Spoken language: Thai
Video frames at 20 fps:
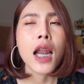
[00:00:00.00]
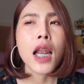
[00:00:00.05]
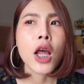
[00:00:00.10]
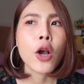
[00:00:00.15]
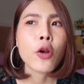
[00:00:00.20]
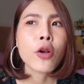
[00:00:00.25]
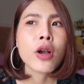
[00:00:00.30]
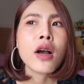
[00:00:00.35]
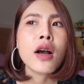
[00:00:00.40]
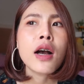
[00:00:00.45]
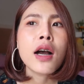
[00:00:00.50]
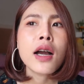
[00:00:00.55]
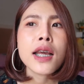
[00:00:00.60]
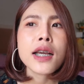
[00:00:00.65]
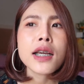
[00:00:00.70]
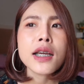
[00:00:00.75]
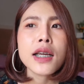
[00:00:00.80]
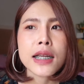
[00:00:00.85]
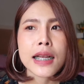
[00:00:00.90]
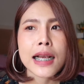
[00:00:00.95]
แล้วก็
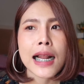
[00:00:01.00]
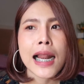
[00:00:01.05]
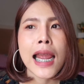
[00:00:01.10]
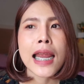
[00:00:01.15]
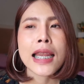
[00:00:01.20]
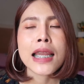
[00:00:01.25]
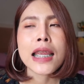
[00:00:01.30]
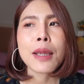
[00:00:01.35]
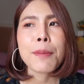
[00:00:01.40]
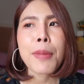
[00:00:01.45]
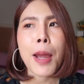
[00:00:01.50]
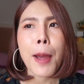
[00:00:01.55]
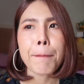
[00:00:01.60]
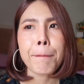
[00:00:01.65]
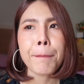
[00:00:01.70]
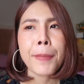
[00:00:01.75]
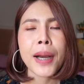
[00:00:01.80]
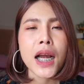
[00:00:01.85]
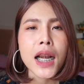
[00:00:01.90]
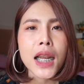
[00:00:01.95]
ถ้าเกิดใครที่แบบ
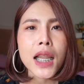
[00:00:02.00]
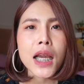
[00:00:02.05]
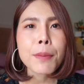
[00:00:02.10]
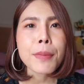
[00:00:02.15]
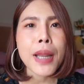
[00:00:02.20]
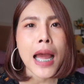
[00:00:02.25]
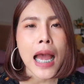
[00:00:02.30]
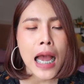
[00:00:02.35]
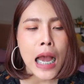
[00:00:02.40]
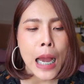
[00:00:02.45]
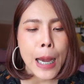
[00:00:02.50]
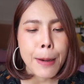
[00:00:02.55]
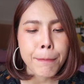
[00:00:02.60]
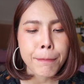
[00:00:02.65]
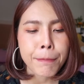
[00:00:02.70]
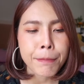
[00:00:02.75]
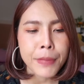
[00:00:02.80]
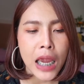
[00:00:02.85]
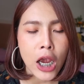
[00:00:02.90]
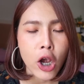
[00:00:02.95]
เพิ่งเริ่ม
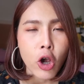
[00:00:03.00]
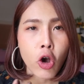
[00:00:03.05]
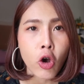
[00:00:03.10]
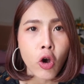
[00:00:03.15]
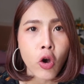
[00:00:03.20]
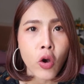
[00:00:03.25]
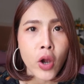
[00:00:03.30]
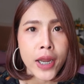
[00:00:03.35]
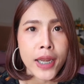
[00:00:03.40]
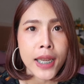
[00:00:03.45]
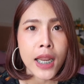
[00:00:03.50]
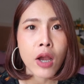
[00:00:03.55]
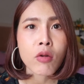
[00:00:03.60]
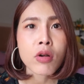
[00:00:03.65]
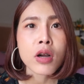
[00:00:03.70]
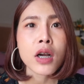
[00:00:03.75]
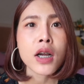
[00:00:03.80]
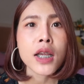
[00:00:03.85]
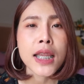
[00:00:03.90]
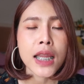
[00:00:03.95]
ทำอย่างออยแล้ว
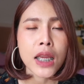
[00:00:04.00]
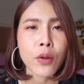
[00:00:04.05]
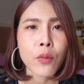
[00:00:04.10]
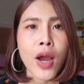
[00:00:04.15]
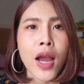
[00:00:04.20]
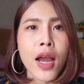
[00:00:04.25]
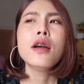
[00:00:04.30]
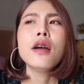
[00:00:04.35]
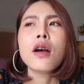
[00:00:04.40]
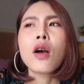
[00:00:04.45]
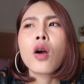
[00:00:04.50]
ก็คิดว่า